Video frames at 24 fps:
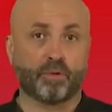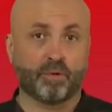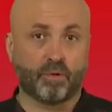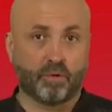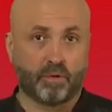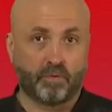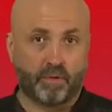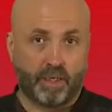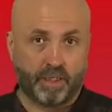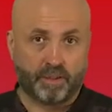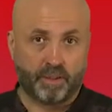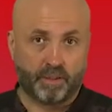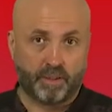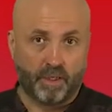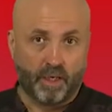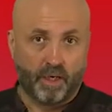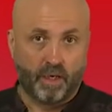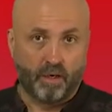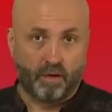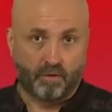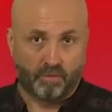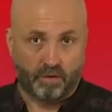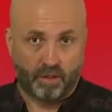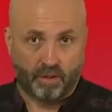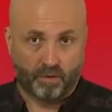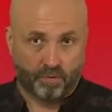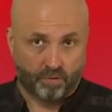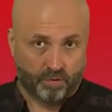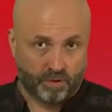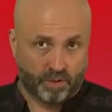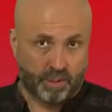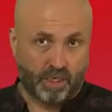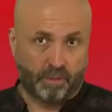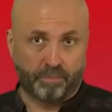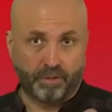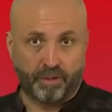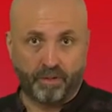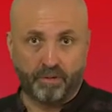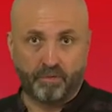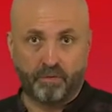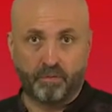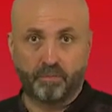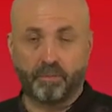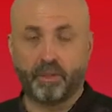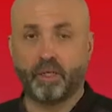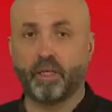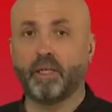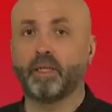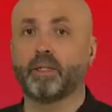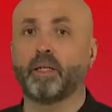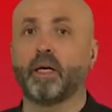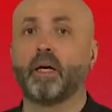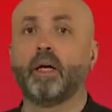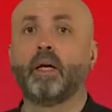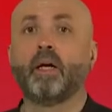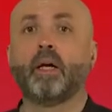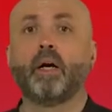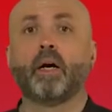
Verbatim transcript: 120 вокруг западного Берлина,